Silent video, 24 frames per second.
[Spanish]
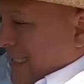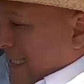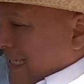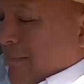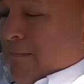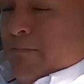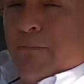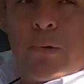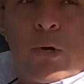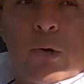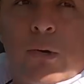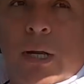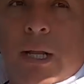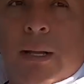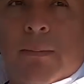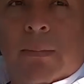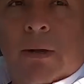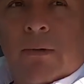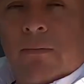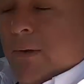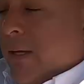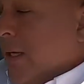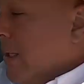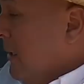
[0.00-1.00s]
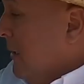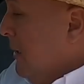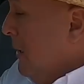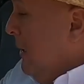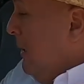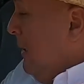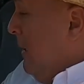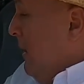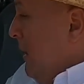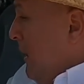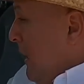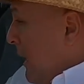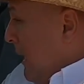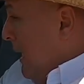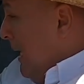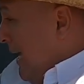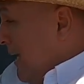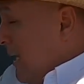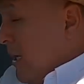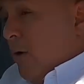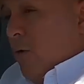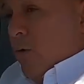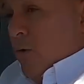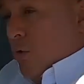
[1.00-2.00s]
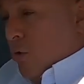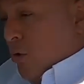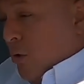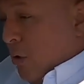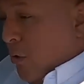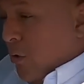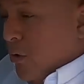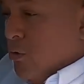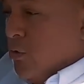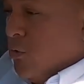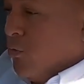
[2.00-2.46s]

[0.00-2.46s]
sin problema, fe. El aire acondicionado de